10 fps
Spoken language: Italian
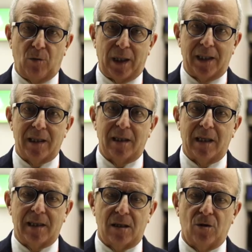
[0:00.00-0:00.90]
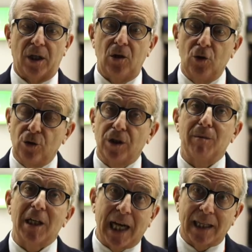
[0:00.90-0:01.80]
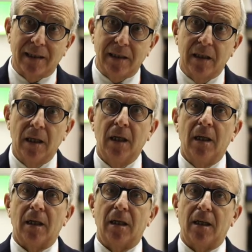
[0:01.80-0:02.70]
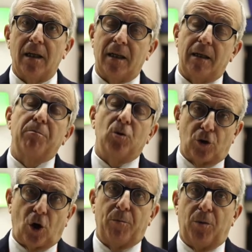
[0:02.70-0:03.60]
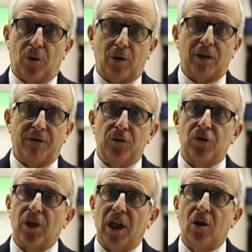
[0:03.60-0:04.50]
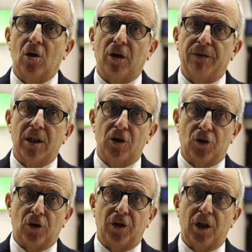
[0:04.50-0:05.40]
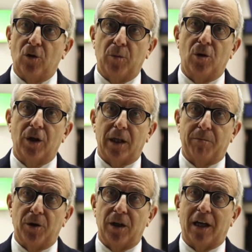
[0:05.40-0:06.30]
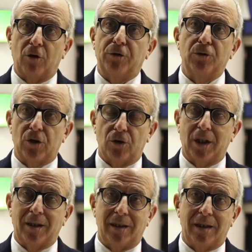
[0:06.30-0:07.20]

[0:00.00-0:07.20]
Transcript: una destinazione. Gli ultimi nati eh, purtroppo in funzione al Covid sono dei robot che poi hanno funzione di